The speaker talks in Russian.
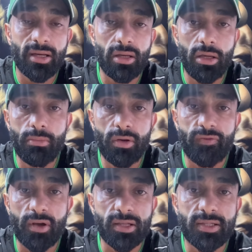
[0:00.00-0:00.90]
И мы в
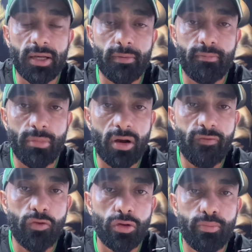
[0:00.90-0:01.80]
конце
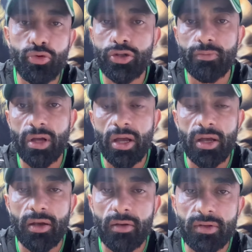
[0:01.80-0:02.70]
марафона будем
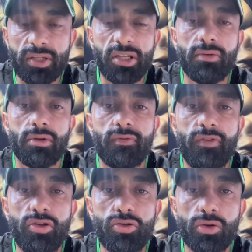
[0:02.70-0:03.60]
скидывать
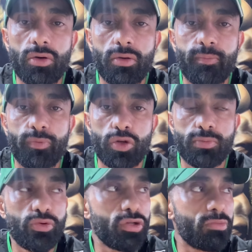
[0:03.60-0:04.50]
видео, то есть
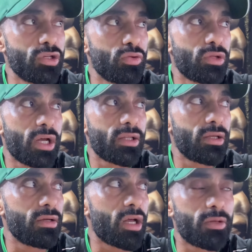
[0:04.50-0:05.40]
будем
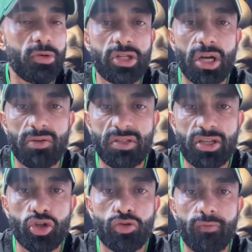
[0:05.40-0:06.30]
результаты отмечать
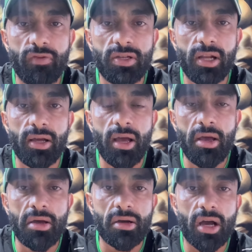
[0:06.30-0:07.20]
все, чтобы видели,
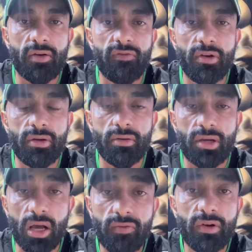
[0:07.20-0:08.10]
как вы,
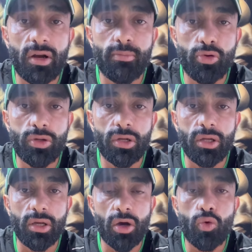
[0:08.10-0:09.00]
как вы работали
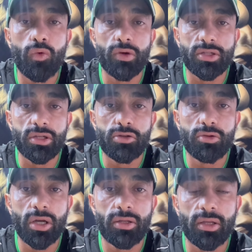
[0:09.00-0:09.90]
и какой у вас результат.